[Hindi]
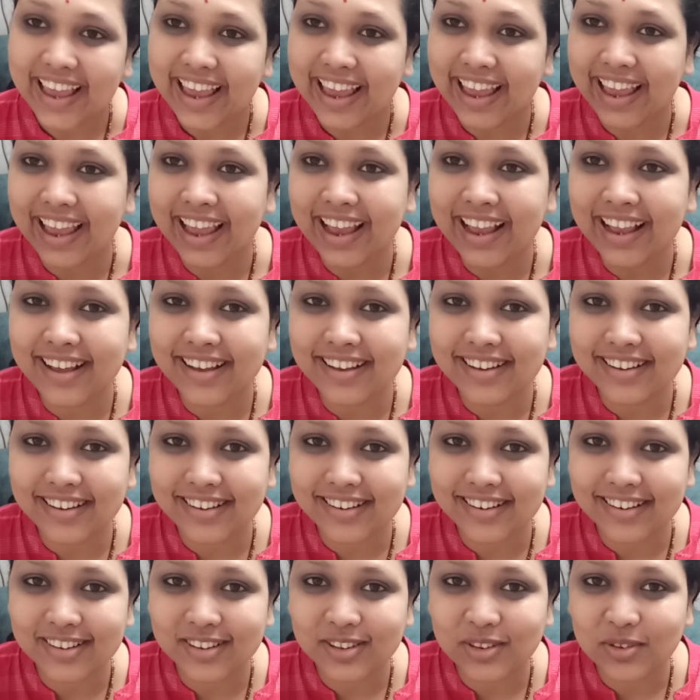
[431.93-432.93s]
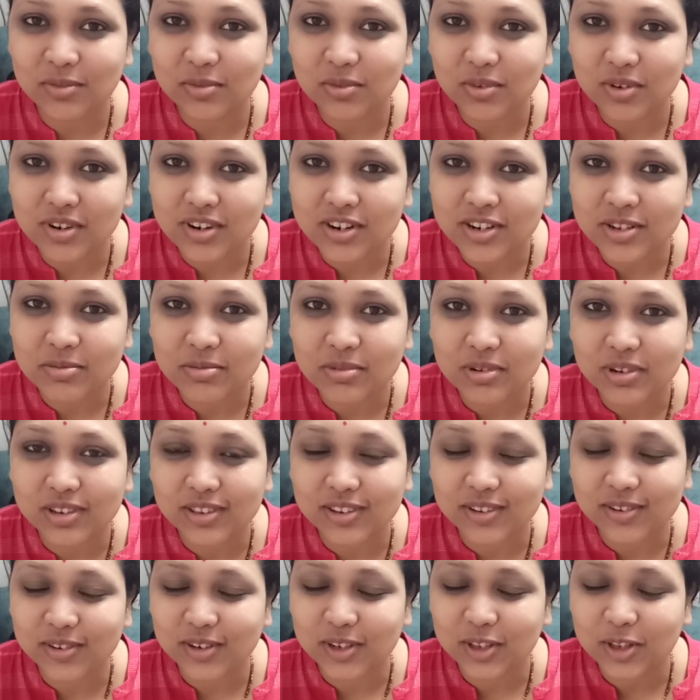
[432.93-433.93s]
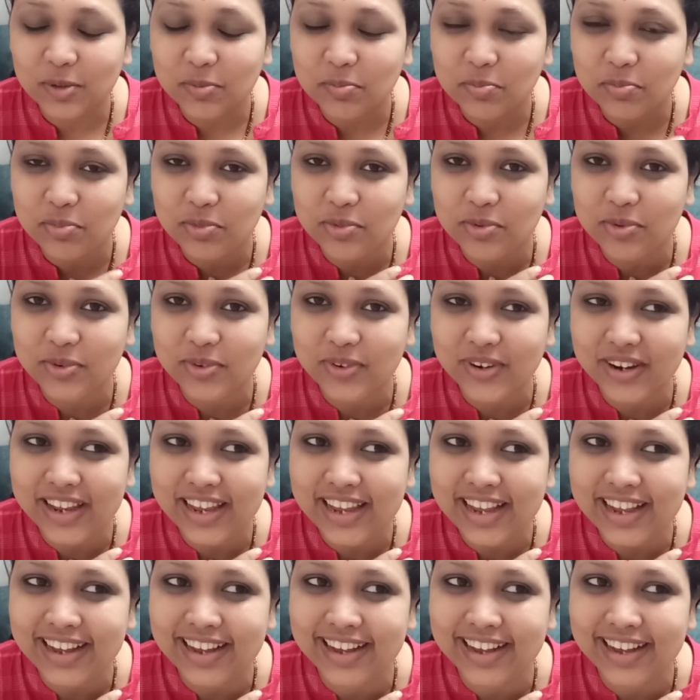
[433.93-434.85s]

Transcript: एक गलत वर्ड्स बोलती हूँ ना तो पूरी